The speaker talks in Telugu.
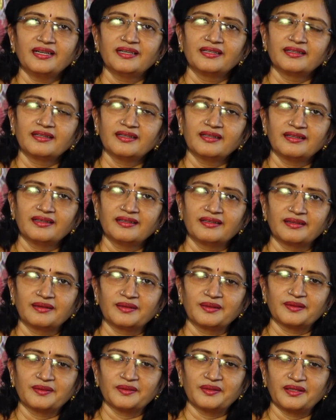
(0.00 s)
అంటే
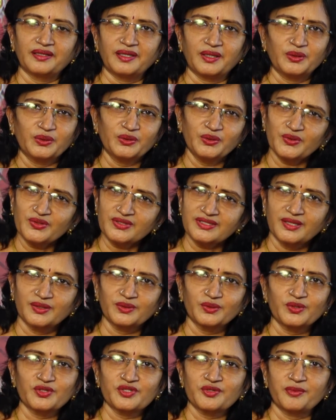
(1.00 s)
ఎంతో
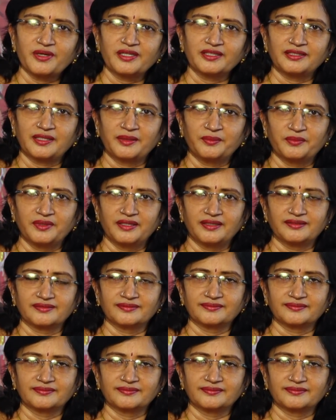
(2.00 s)
సంతోషపడతామ్మా